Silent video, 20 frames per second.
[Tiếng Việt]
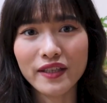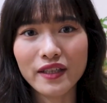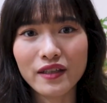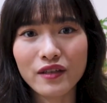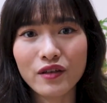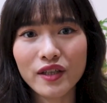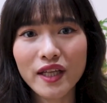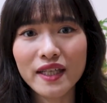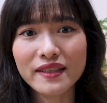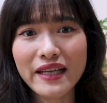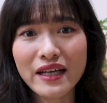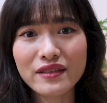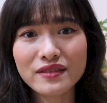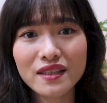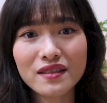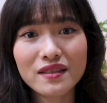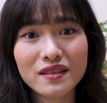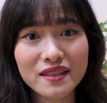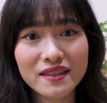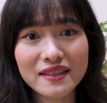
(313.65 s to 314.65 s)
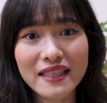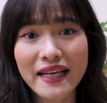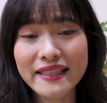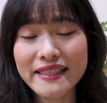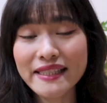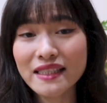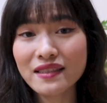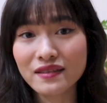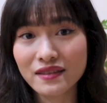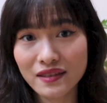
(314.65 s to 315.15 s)
để có thể tạo ra được những giá
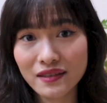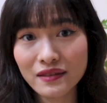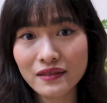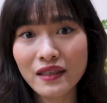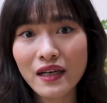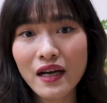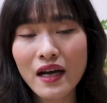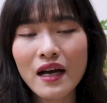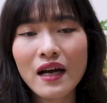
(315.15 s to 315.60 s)
trị thực sự